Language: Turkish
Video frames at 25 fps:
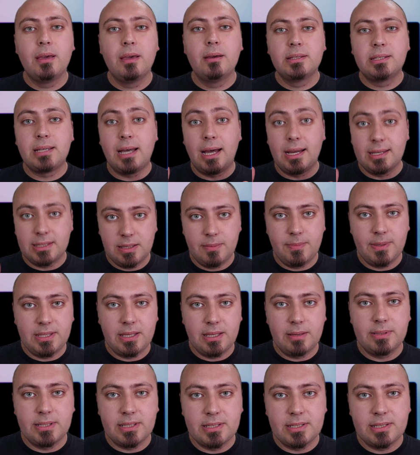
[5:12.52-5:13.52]
takip
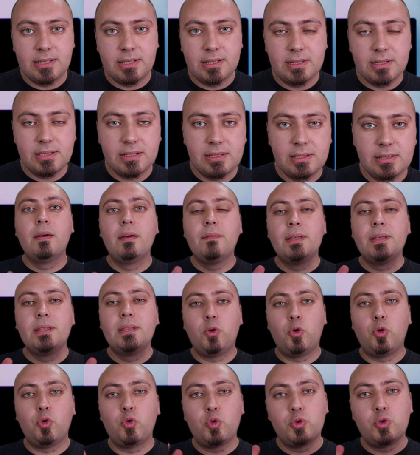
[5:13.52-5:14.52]
edebilirsiniz. Ve de
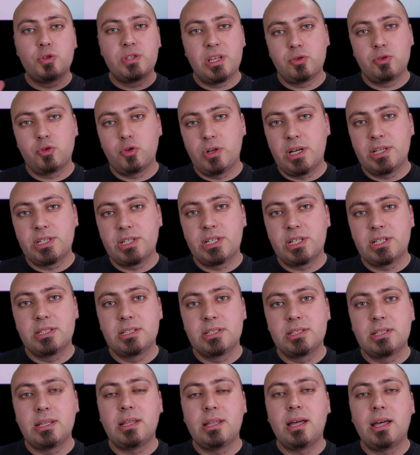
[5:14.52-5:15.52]
okul sezonu
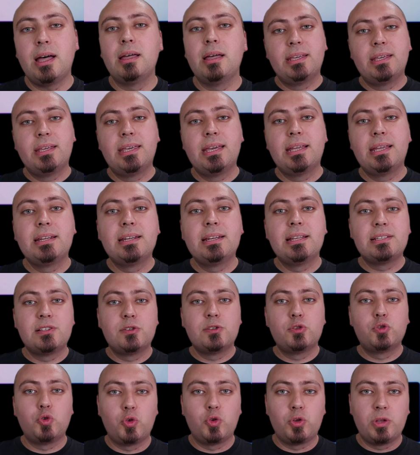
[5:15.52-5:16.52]
açıldığında da yeni nesil
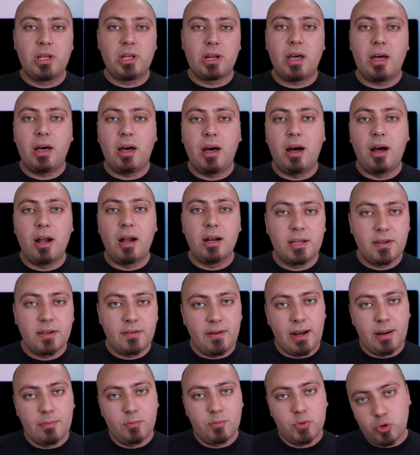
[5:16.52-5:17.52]
sorulara ağırlık
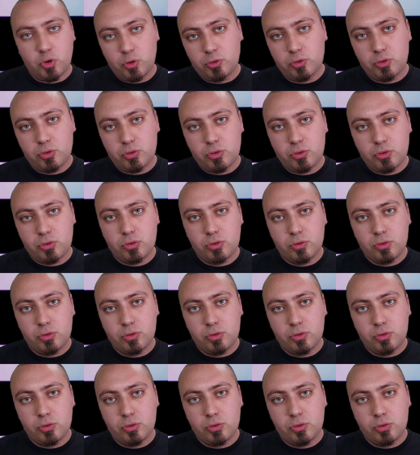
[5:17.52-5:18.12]
vermiş olursunuz.